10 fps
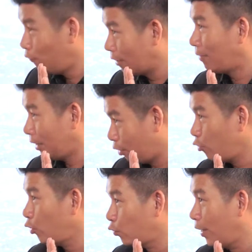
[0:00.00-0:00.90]
มฝึกมา
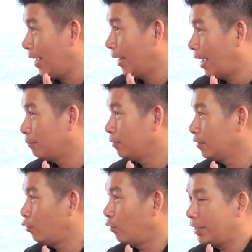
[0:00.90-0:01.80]
ด้วยตัวเองนะครับ
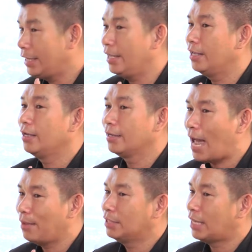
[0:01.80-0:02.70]
โดยที่
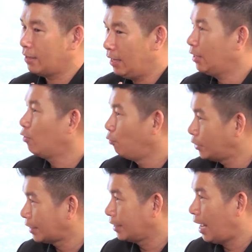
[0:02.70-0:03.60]
ได้มาจากในเรื่องของพุทธ
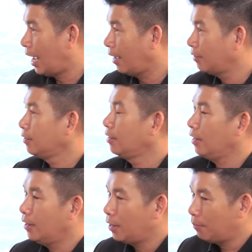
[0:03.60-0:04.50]
ศาสนา
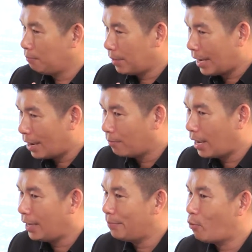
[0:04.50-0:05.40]
มันทำ
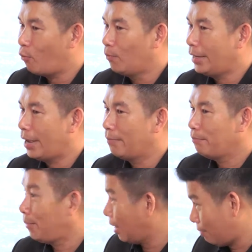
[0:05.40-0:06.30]
ให้ผมเนี่ย
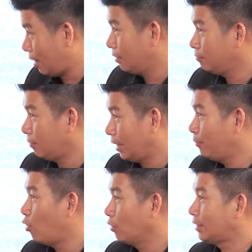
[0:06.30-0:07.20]
เปลี่ยนไปอย่าง
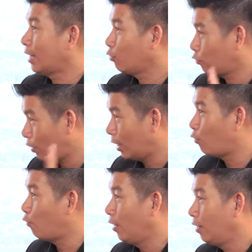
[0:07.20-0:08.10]
ที่บอกจากคนละ
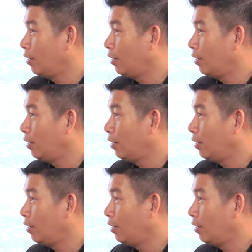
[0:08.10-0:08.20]
คน